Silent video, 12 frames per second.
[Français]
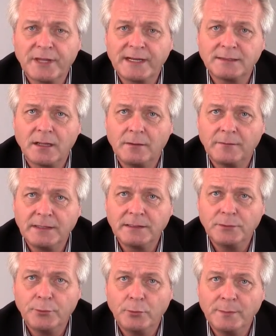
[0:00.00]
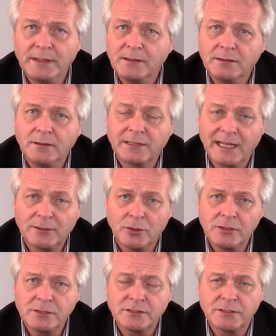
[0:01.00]
30 avril
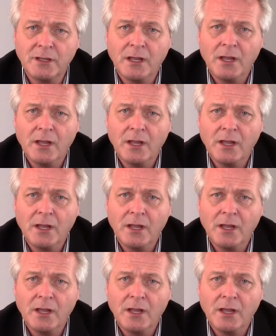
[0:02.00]
2014.